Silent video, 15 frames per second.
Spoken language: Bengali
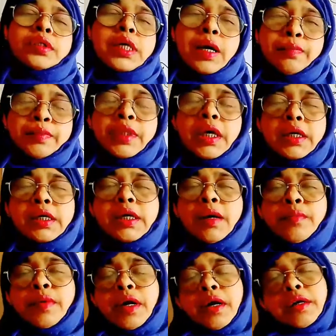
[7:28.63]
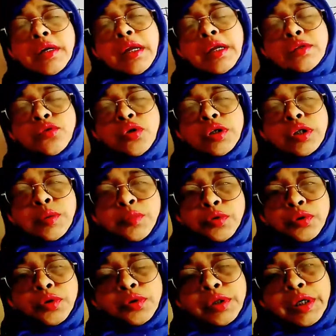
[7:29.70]
ছাপ দেখি আমরা ন্যাড়া চরিত্রের
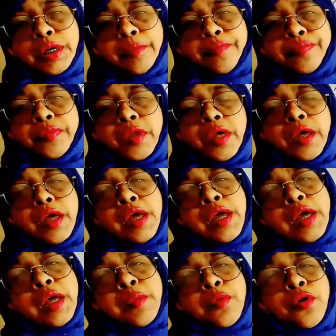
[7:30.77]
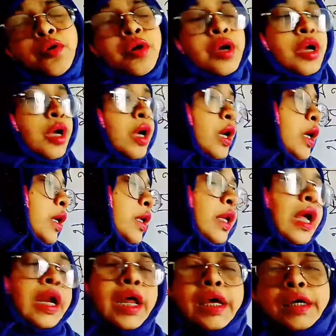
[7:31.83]
মধ্য দিয়ে এবং
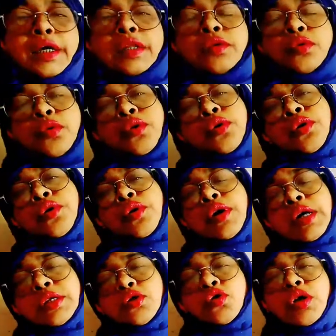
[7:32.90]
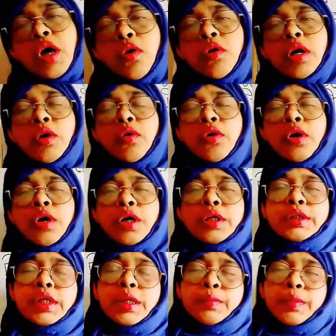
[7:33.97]
ন্যাড়াই কিন্তু কিছুটা হলেও
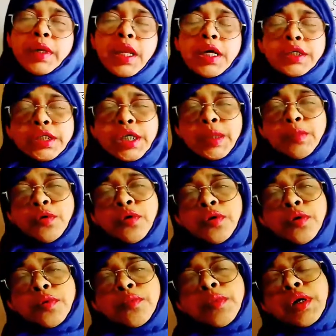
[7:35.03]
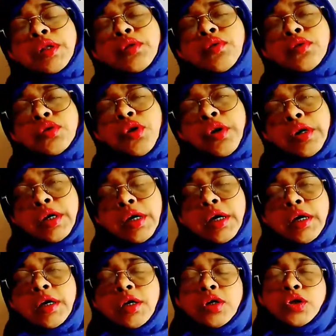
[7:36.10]
সেই বিলাসী এবং মৃত্যুঞ্জয়কে
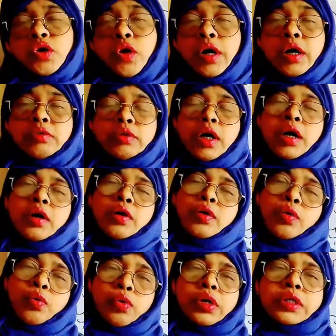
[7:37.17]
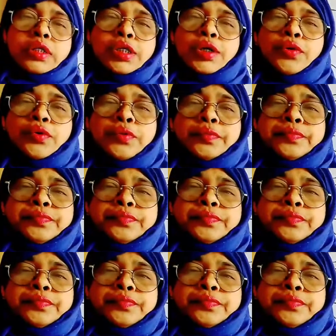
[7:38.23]
সহায়তা করেছিল